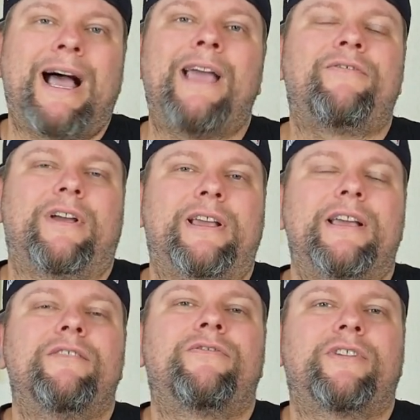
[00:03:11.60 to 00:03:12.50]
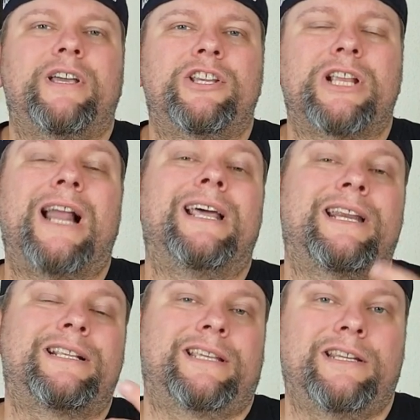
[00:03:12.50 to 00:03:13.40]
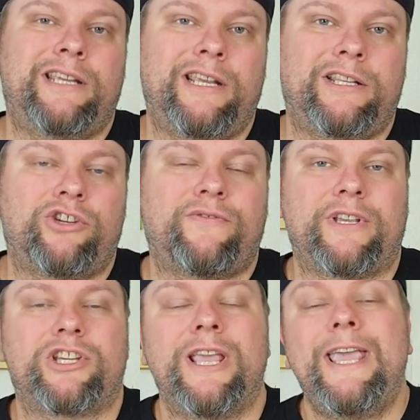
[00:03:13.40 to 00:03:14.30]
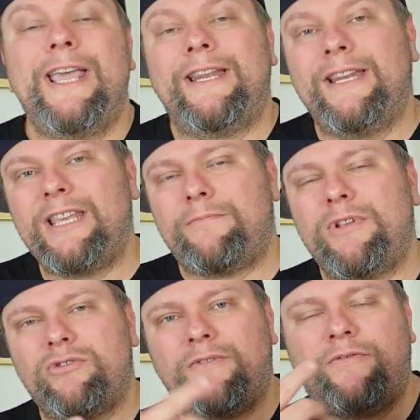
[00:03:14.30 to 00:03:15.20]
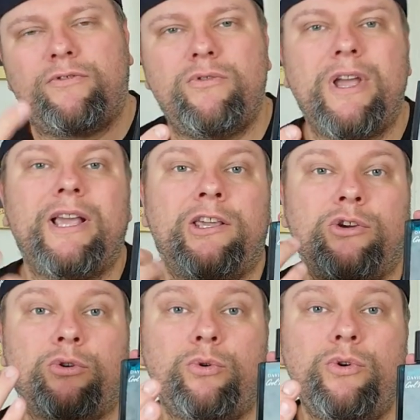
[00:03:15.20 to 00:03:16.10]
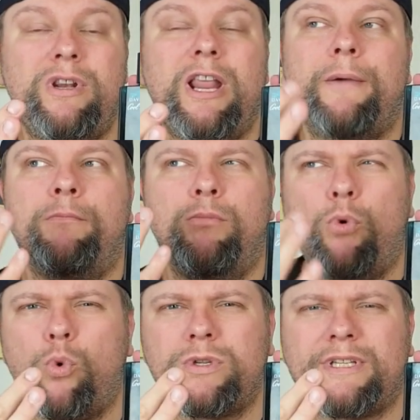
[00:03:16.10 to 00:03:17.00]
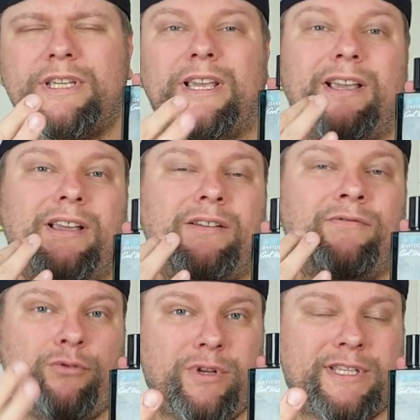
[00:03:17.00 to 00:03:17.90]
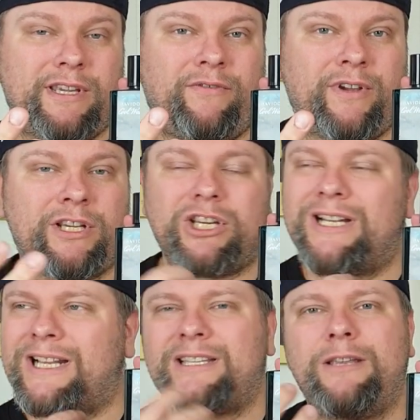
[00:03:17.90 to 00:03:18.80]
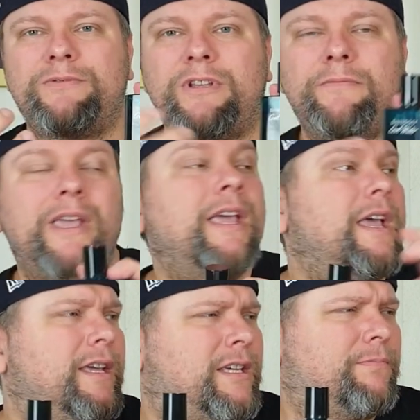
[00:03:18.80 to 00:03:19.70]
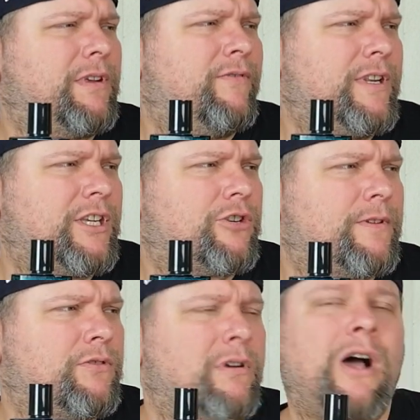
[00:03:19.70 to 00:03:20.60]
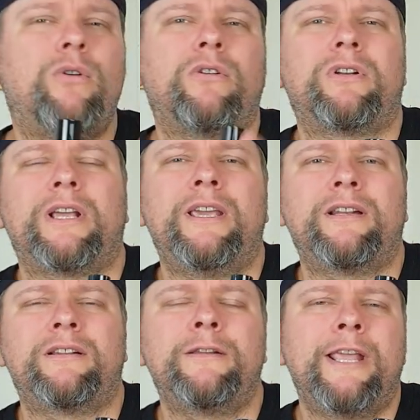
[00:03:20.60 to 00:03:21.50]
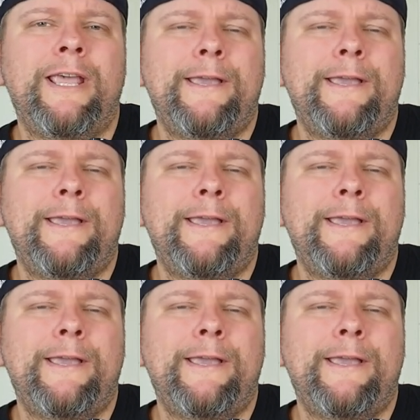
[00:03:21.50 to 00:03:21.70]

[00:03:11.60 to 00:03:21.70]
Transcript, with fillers: einfach frisch, allerdings synthetisch frisch. Nicht mehr so wie früher, grün, moosig, würzig frisch. Das gibt es nicht mehr. Ich habe die Vintage-Version auch noch da hinten.